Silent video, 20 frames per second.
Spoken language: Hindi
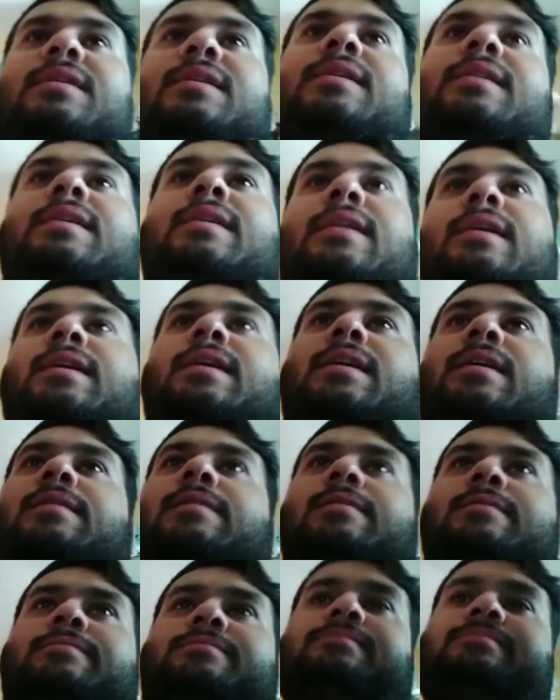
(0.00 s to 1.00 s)
ट्रेनिंग है
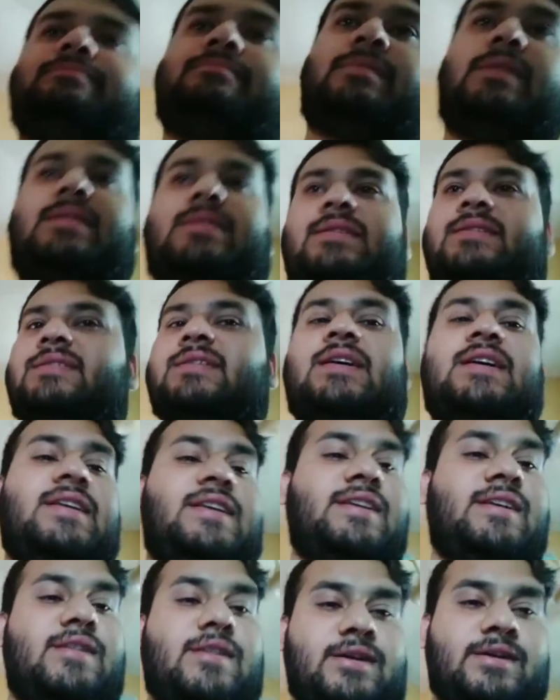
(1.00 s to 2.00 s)
मैसेज आ
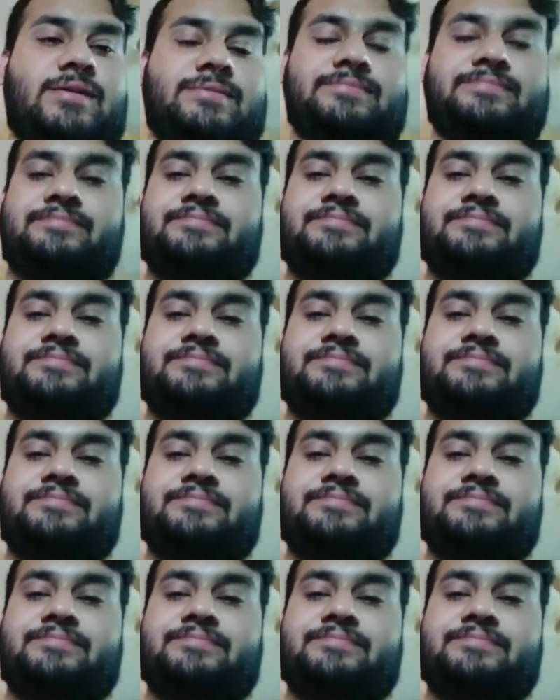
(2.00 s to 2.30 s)
गया था